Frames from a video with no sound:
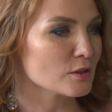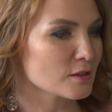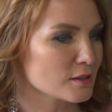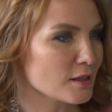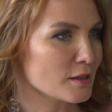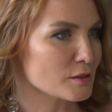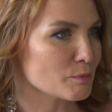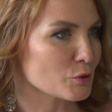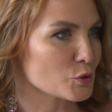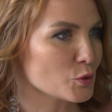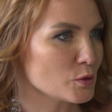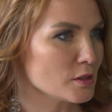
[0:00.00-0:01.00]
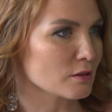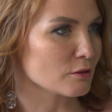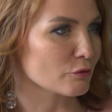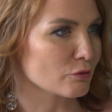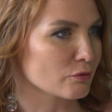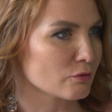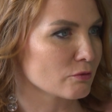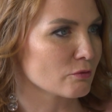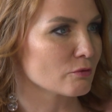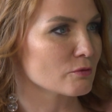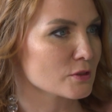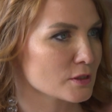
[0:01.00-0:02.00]
Кстати, про студентов.
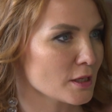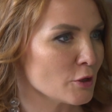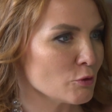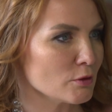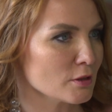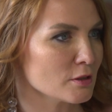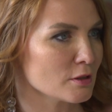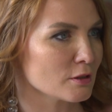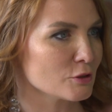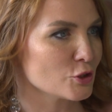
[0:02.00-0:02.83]
Знают они,